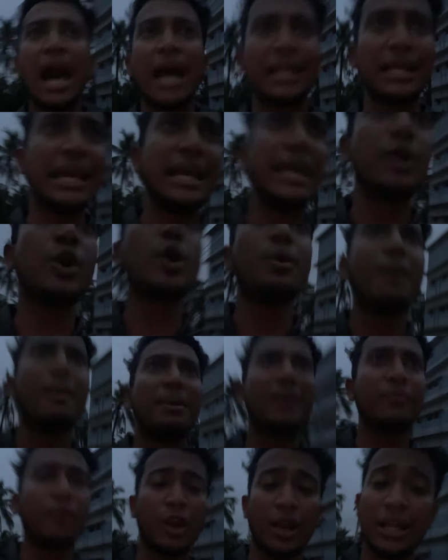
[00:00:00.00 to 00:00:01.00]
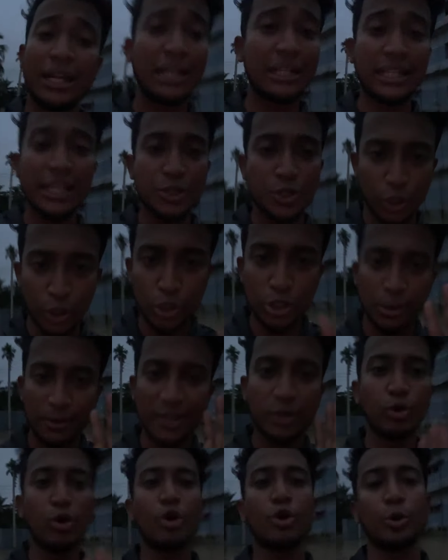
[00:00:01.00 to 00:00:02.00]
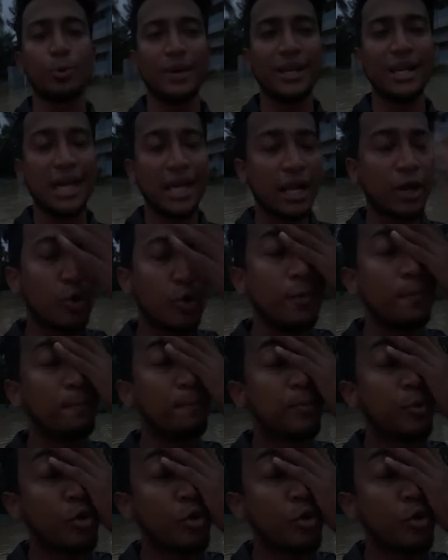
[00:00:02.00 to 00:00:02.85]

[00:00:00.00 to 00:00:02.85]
আর এরকম আমার ভলান্টিয়ারদের জন্য সবাই দোয়া করবেন এরা খুব